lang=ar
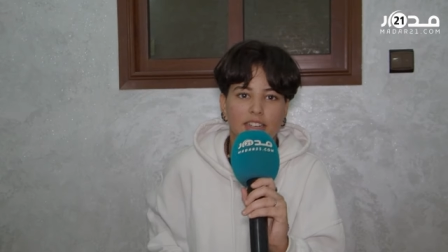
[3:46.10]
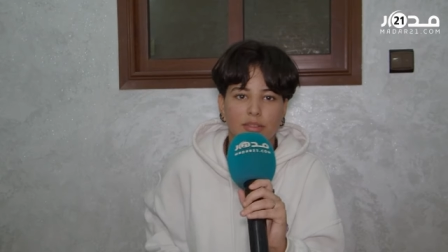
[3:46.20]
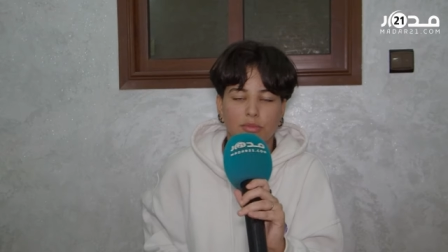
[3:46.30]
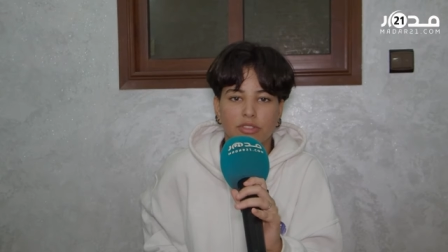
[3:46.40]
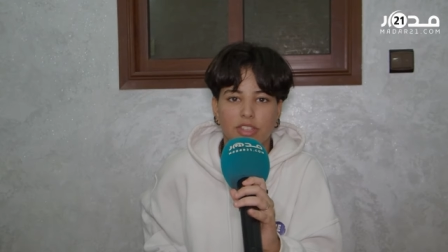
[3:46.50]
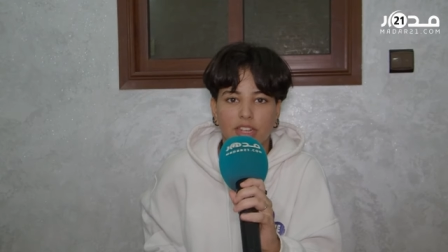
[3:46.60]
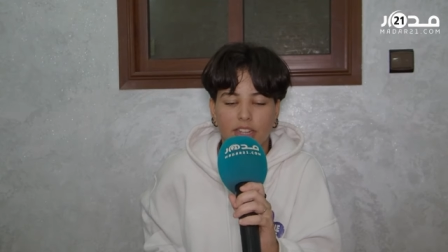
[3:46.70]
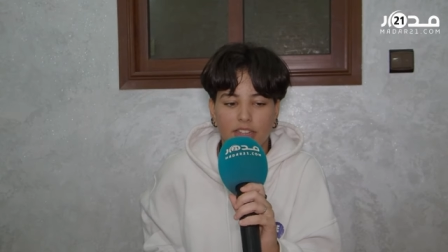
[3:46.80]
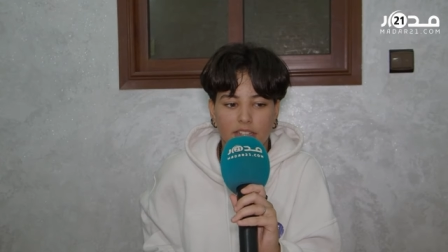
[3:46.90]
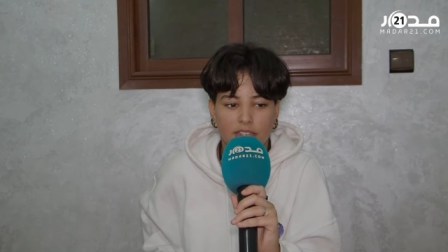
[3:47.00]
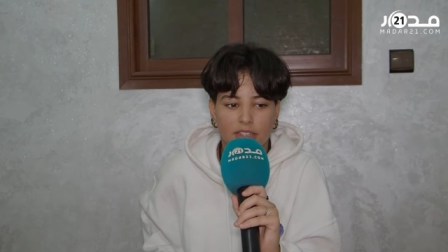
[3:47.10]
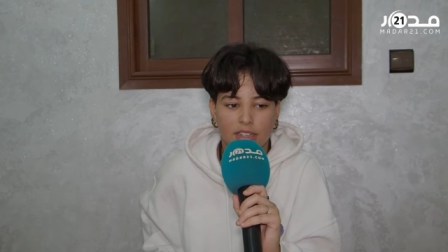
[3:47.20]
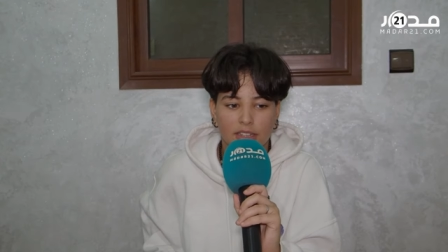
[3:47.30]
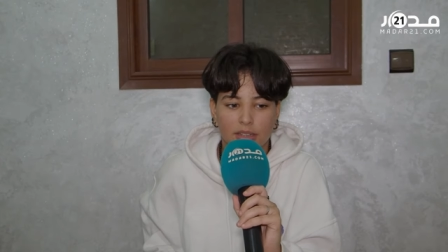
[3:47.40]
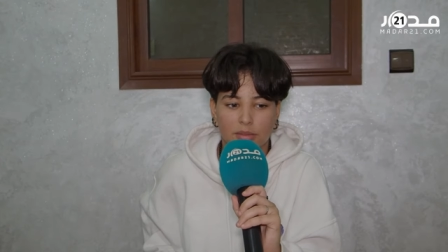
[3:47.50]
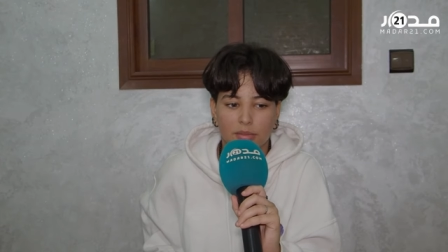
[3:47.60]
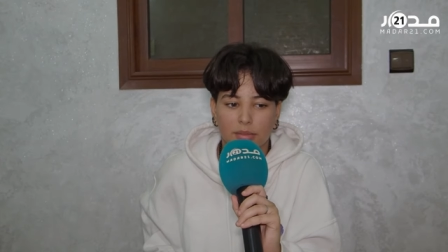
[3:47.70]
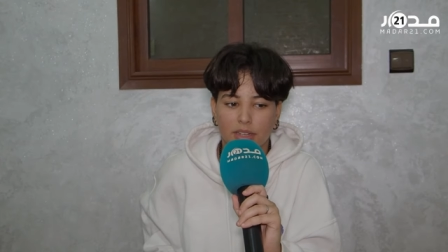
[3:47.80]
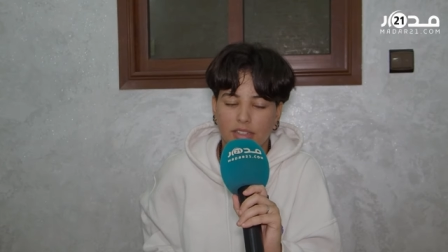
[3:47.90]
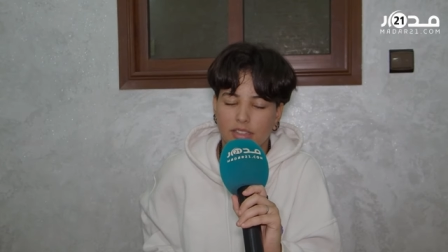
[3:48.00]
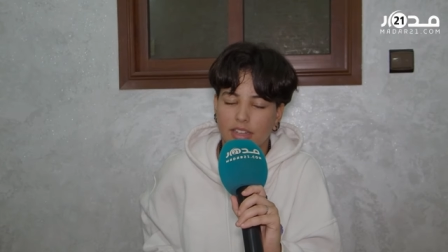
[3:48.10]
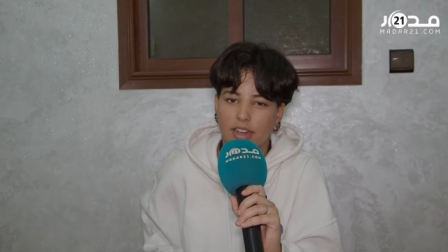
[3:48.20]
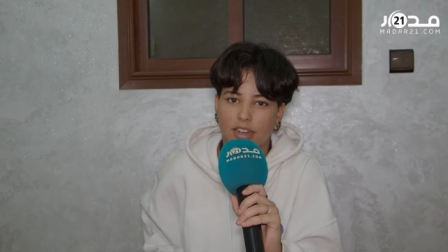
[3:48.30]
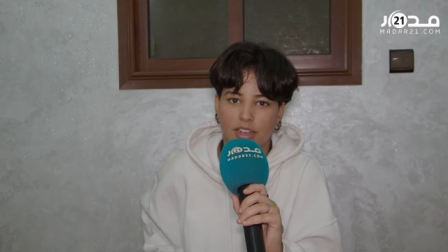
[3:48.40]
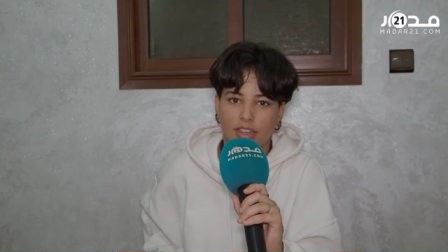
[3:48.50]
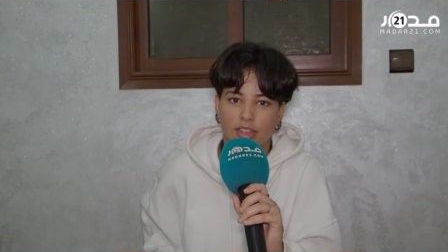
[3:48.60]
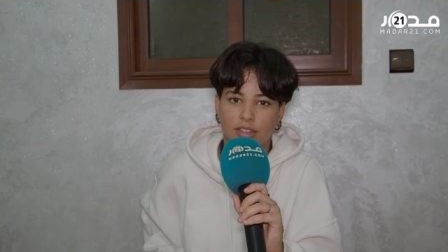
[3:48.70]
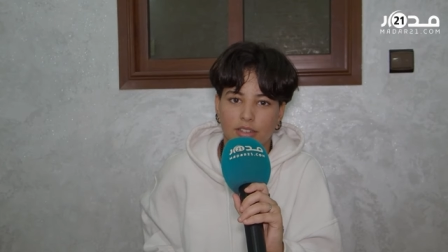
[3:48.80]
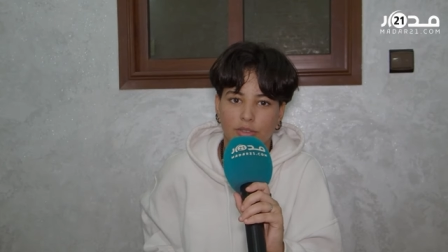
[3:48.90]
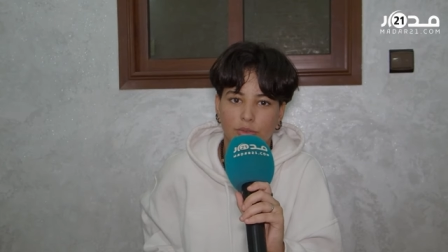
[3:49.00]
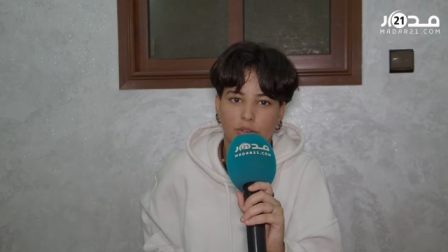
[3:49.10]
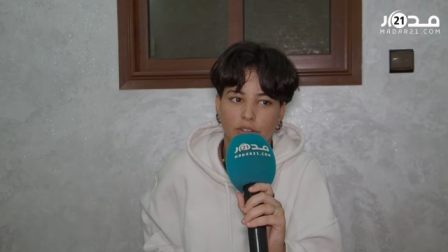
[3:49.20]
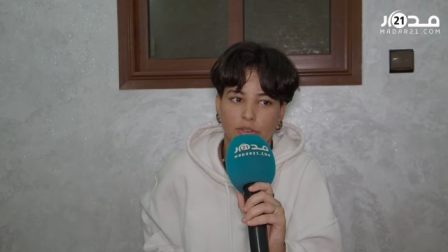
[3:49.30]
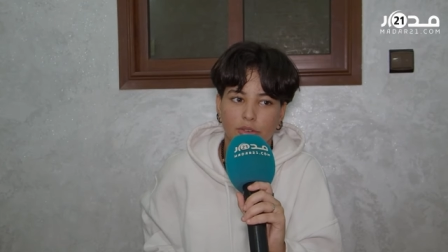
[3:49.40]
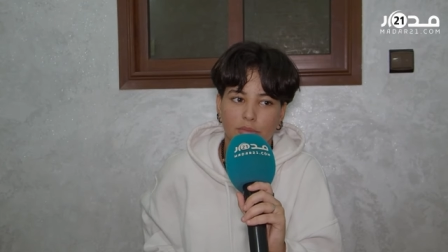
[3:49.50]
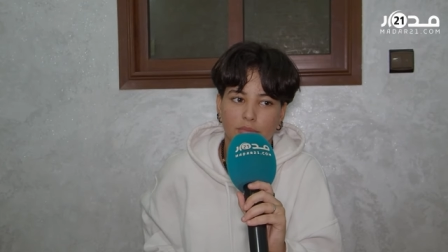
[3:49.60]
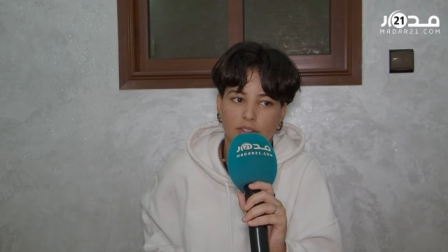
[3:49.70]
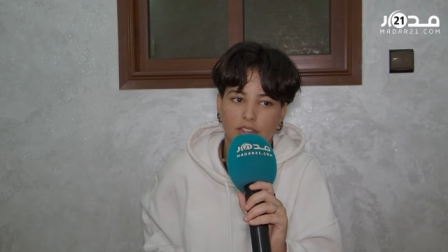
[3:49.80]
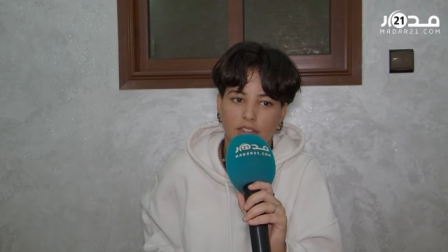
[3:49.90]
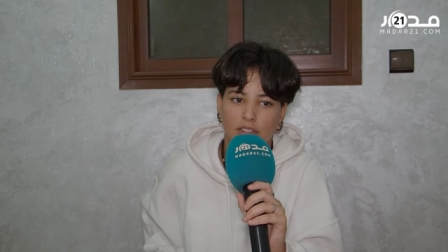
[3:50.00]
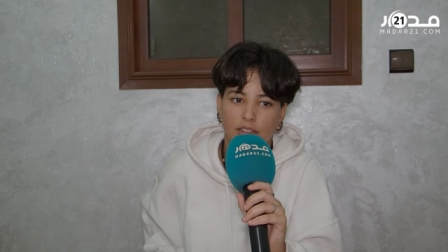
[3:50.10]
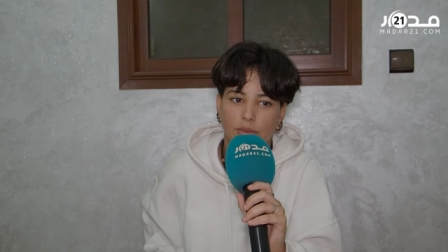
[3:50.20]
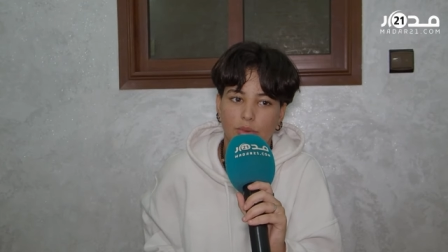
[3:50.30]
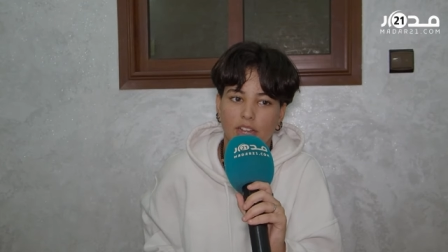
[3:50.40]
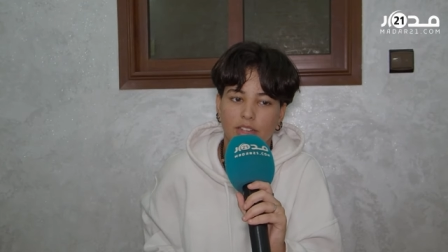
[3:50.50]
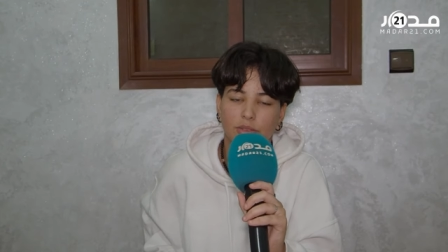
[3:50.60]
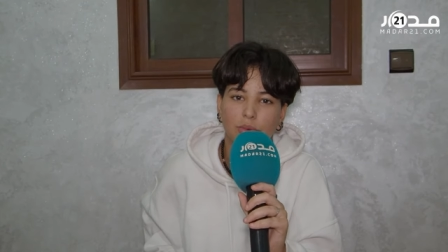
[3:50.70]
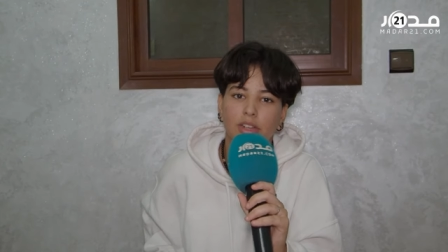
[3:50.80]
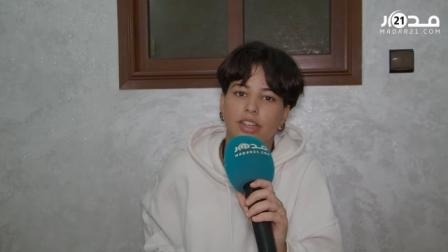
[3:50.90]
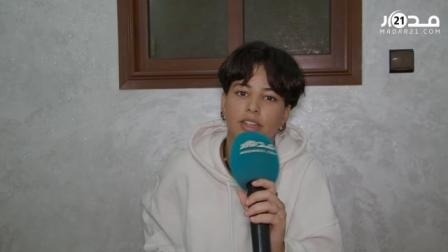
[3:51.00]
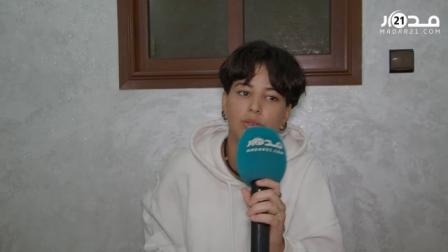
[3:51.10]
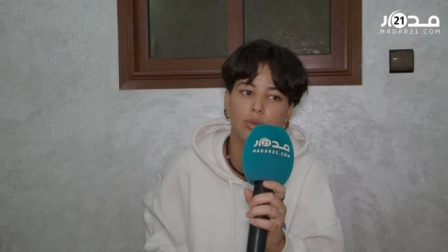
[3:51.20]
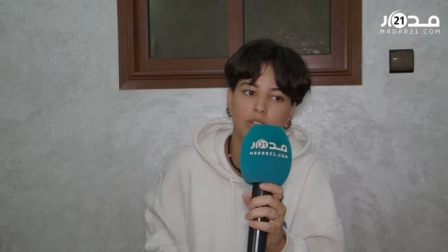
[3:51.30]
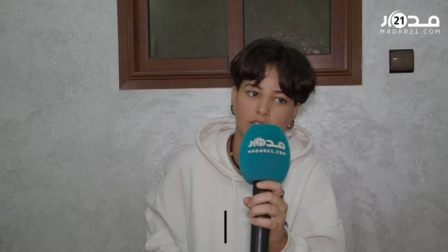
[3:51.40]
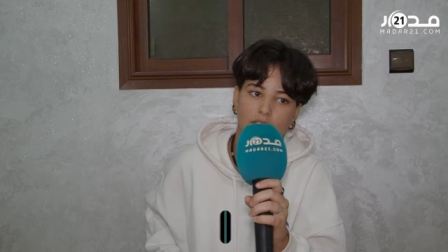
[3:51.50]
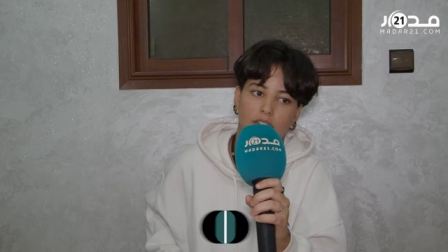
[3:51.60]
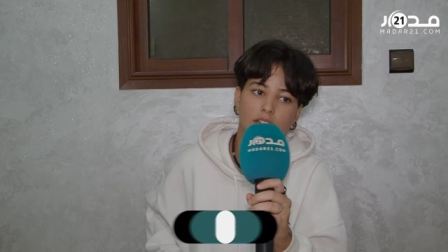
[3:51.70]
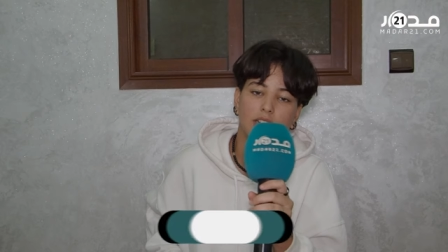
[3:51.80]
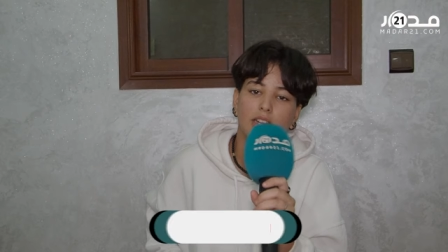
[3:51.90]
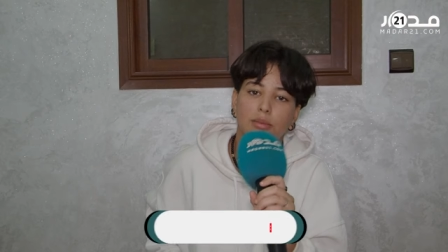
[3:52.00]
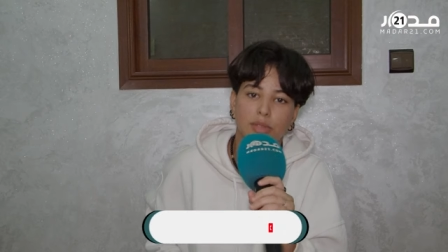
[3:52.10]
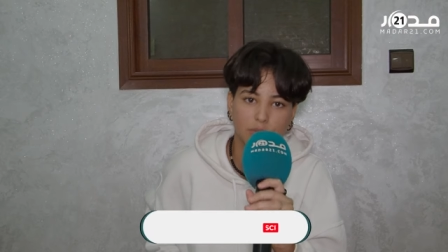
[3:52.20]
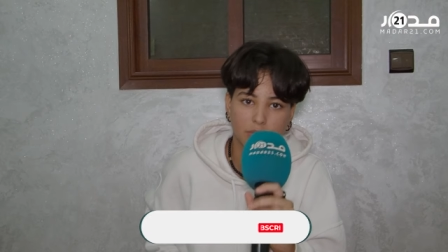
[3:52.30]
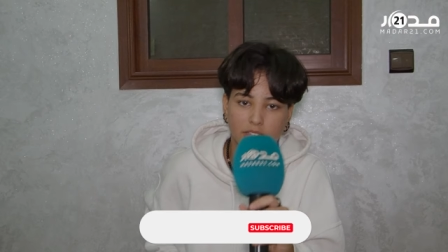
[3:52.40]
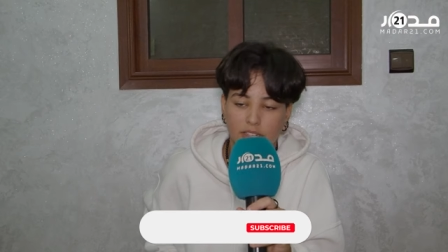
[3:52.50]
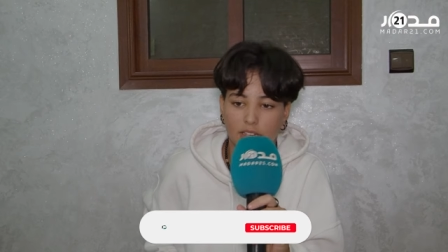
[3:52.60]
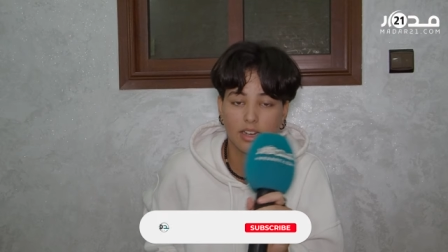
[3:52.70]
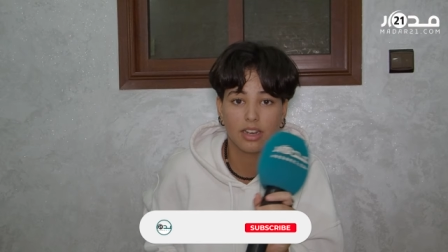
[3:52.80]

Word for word: للمنتقدين بغيت غير نقول لكم الواحد هو اللي يقول كلمه زوينه